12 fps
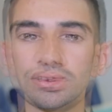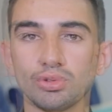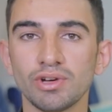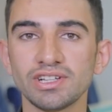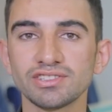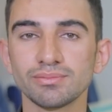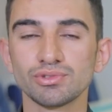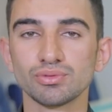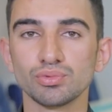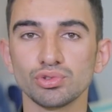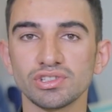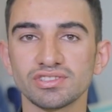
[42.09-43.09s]

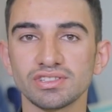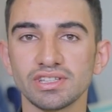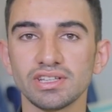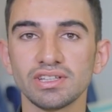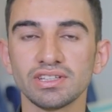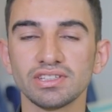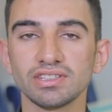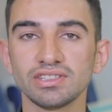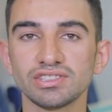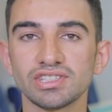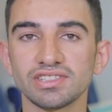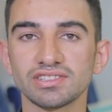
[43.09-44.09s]
Üniversitemiz bünyesinde
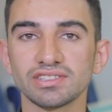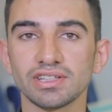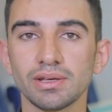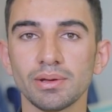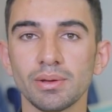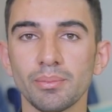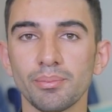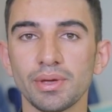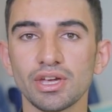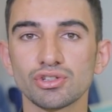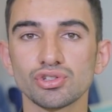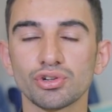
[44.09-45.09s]
yıl içerisinde
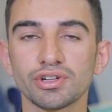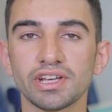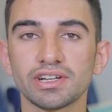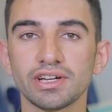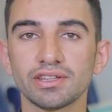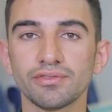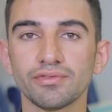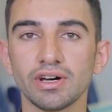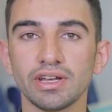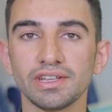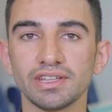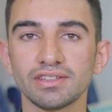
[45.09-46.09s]
pek çok rekreatif
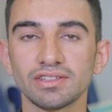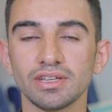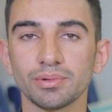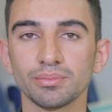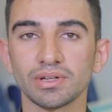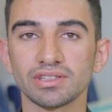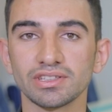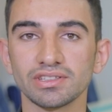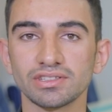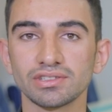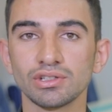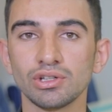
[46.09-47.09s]
faaliyet
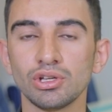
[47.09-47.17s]
yapılmaktadır.